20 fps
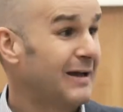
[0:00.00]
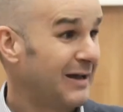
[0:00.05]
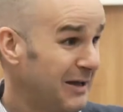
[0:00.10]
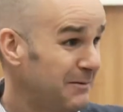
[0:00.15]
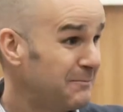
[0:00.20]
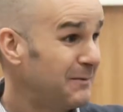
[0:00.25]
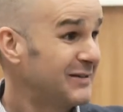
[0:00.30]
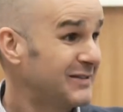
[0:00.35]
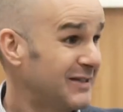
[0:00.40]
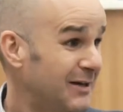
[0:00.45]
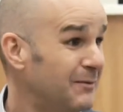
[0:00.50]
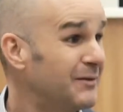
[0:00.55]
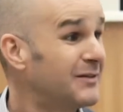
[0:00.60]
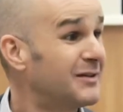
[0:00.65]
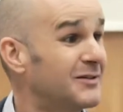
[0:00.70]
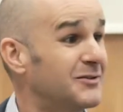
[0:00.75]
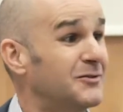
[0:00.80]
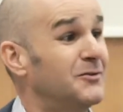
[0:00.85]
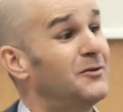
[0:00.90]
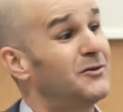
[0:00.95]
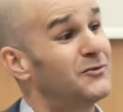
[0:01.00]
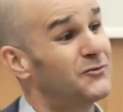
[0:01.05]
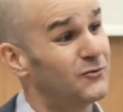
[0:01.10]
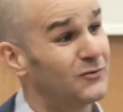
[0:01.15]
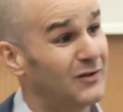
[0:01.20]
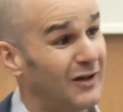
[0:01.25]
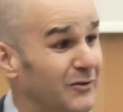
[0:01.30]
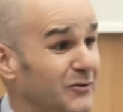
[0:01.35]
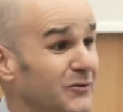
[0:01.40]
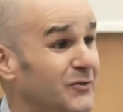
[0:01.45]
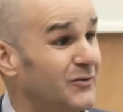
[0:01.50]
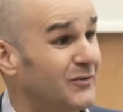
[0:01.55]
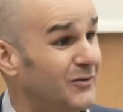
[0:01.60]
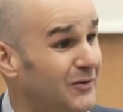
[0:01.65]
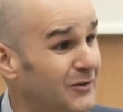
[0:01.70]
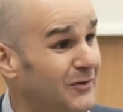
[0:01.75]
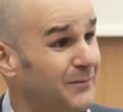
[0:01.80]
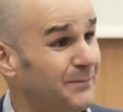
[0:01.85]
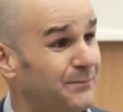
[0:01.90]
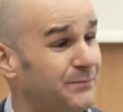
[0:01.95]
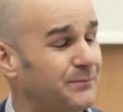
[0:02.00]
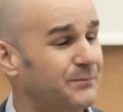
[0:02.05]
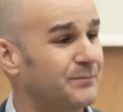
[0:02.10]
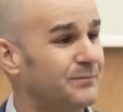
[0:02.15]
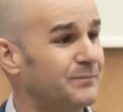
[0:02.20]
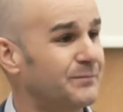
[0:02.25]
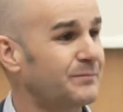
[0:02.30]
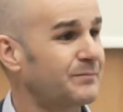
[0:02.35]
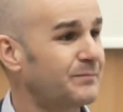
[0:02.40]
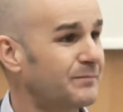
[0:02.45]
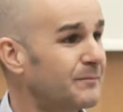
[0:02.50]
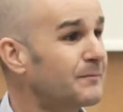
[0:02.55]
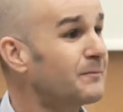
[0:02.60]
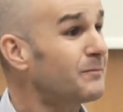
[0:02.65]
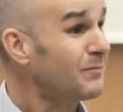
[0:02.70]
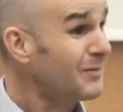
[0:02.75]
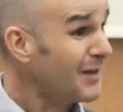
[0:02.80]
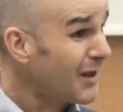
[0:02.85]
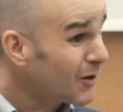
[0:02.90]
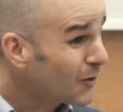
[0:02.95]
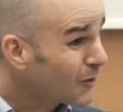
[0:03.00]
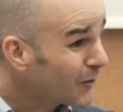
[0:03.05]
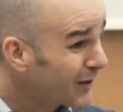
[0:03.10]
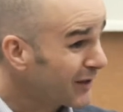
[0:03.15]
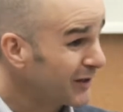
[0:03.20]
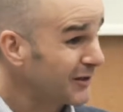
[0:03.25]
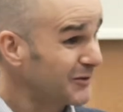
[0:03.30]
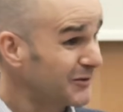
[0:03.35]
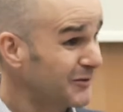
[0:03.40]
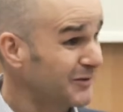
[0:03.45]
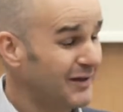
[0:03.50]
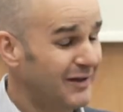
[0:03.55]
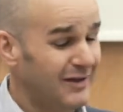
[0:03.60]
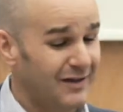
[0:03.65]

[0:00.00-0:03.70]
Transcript: ¿Qué pasa a veces con los resultados, Correcto.